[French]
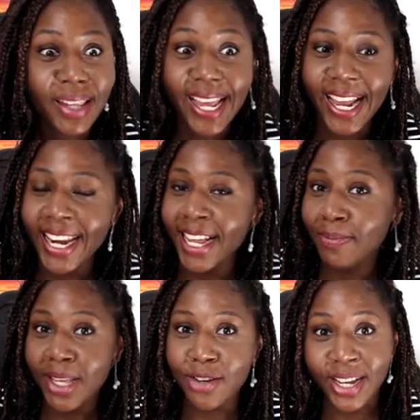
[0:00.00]
Let me
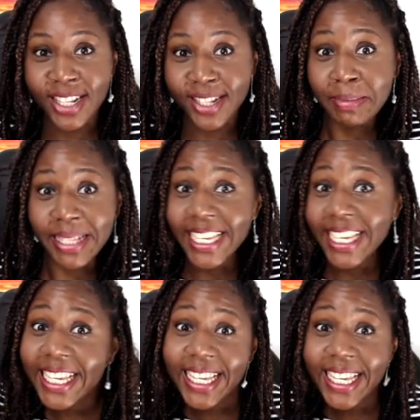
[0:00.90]
drink some
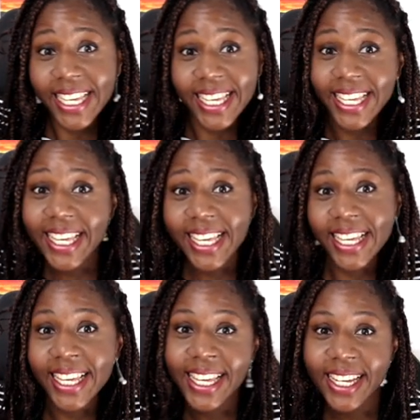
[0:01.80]

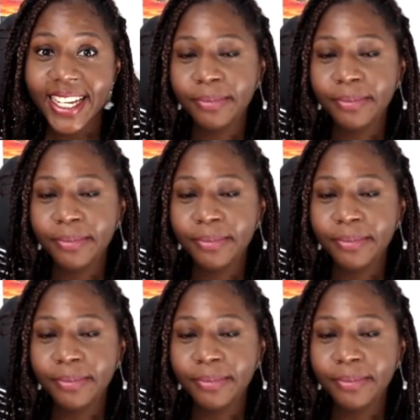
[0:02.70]
tea!